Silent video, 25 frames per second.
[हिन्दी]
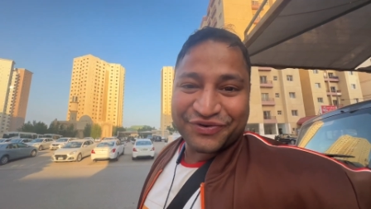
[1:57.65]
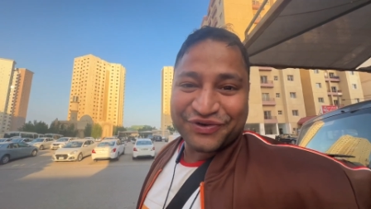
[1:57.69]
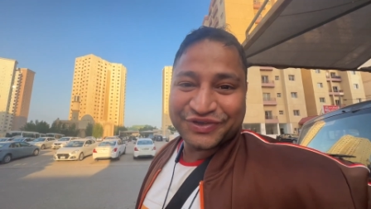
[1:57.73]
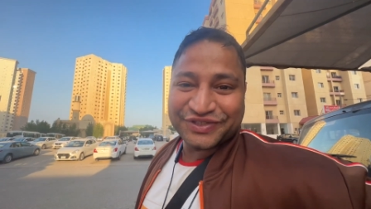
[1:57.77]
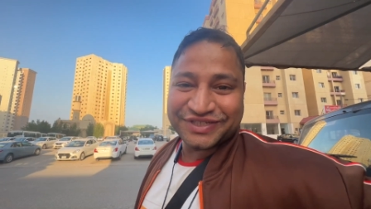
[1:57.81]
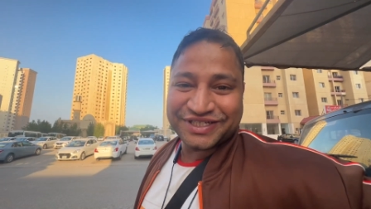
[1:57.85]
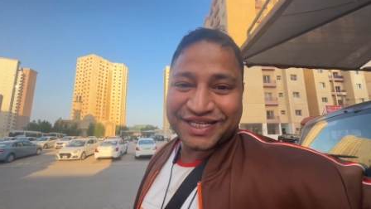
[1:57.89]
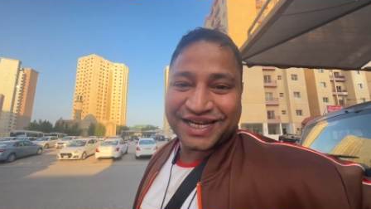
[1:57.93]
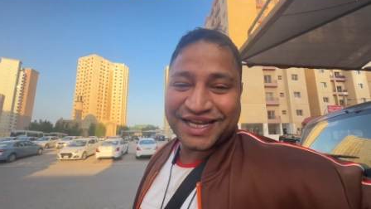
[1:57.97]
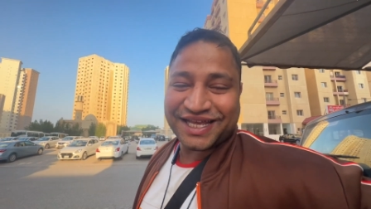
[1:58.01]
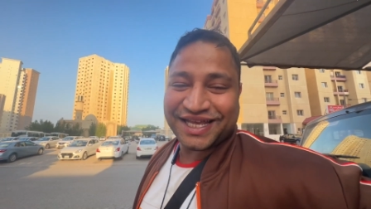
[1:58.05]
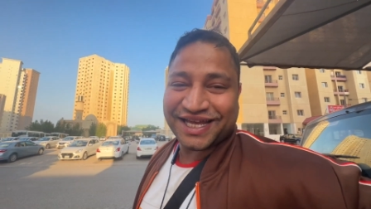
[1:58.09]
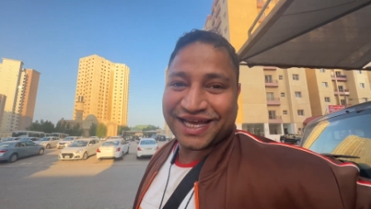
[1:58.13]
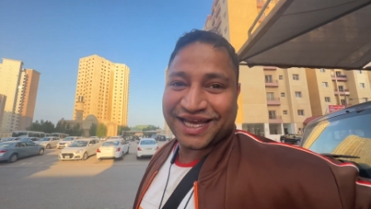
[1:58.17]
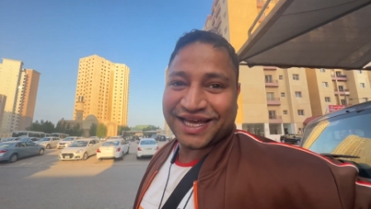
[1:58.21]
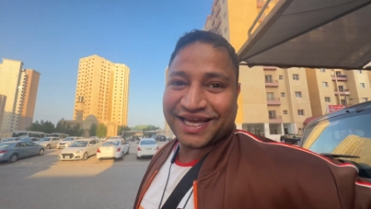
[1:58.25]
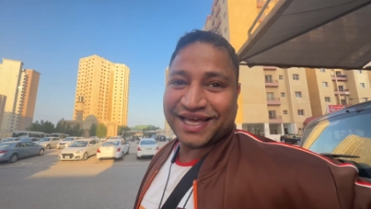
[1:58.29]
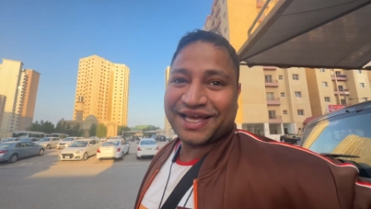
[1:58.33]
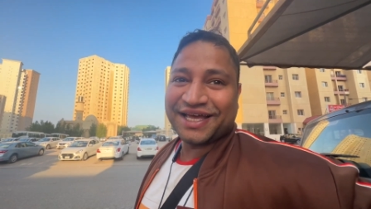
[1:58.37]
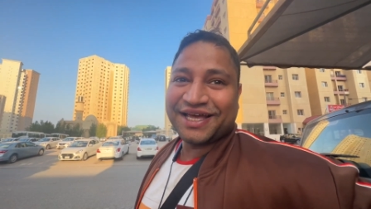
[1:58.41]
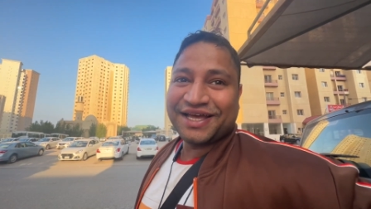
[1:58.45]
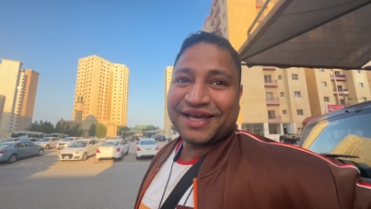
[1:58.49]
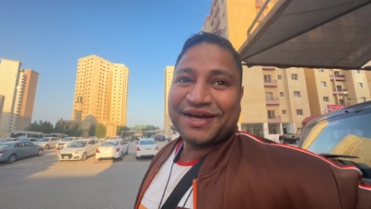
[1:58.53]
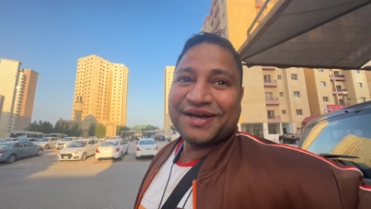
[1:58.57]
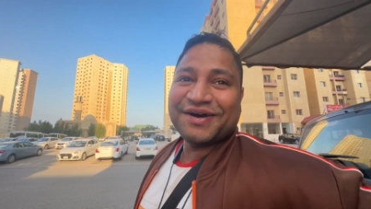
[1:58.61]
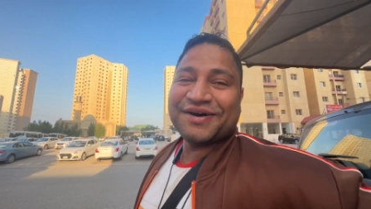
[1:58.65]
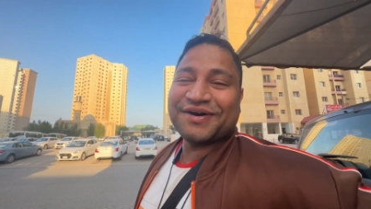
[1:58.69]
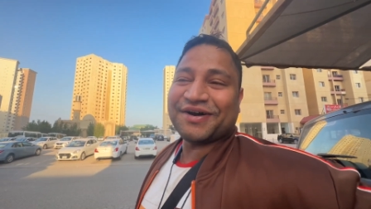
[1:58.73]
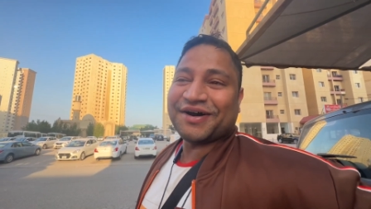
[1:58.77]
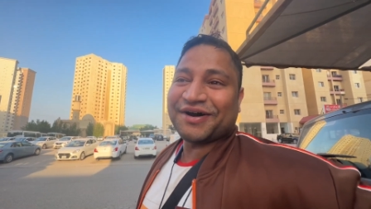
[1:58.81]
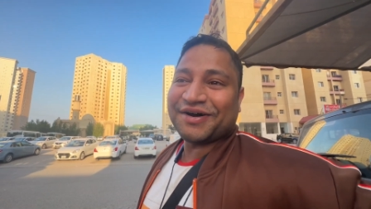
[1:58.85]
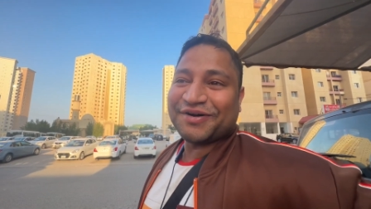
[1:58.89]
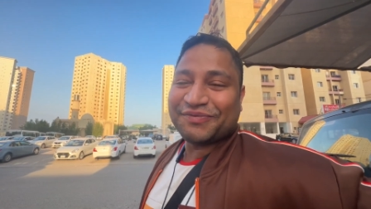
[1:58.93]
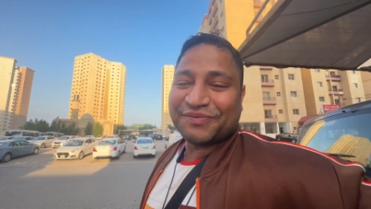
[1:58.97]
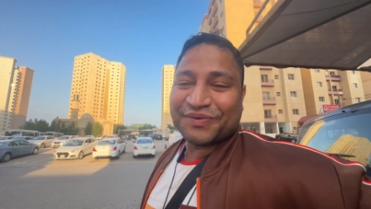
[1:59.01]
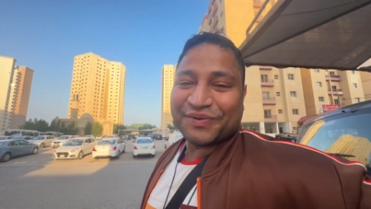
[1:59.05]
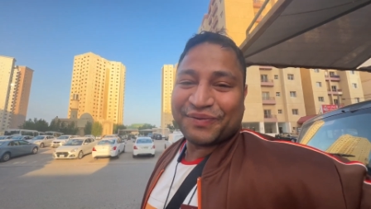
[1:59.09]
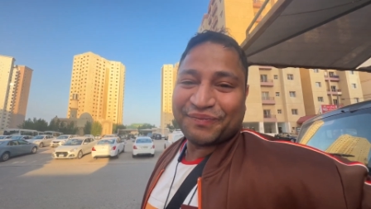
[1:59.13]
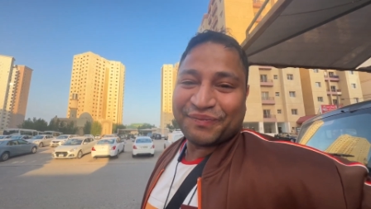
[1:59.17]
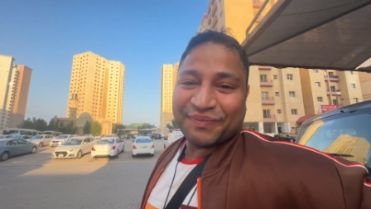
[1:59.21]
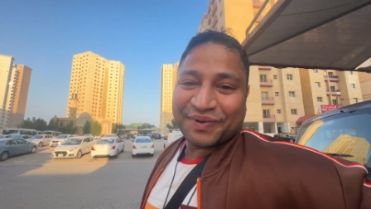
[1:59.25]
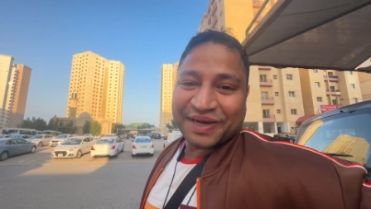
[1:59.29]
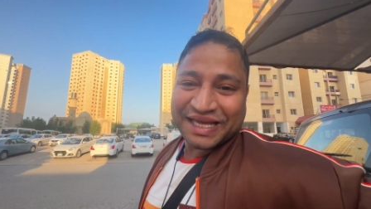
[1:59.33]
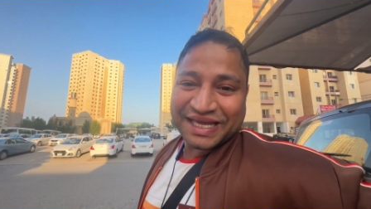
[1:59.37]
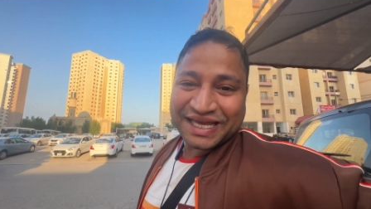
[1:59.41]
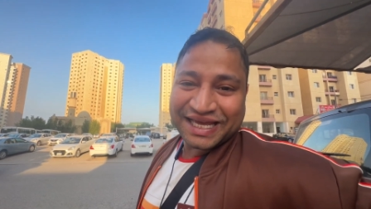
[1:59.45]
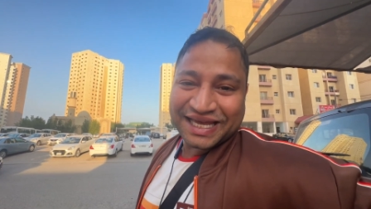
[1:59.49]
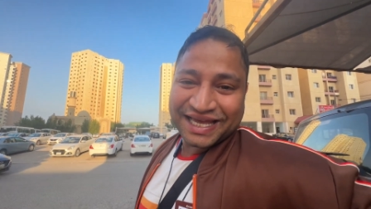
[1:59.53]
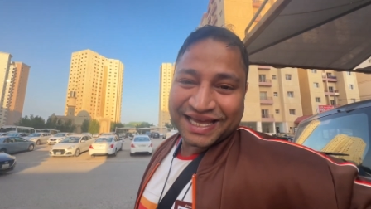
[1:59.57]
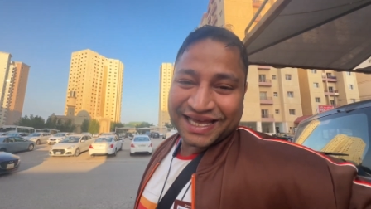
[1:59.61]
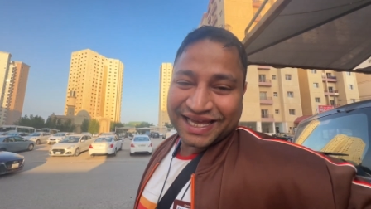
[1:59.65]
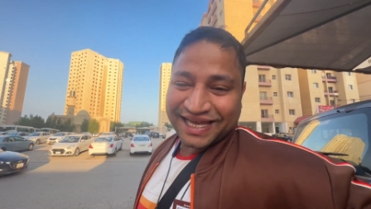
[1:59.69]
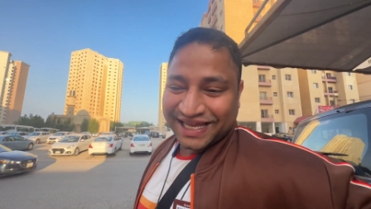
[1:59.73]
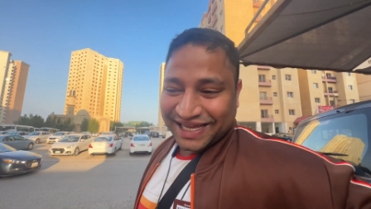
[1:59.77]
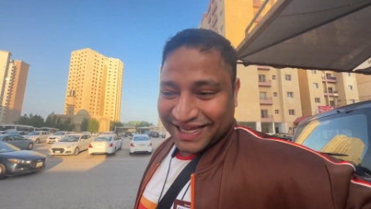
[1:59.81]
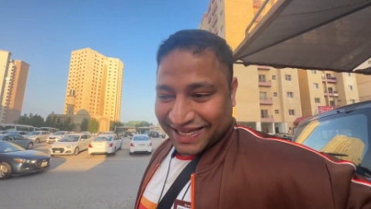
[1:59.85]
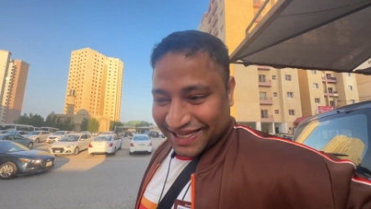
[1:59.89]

गुजरी है हाँ, मुंबई के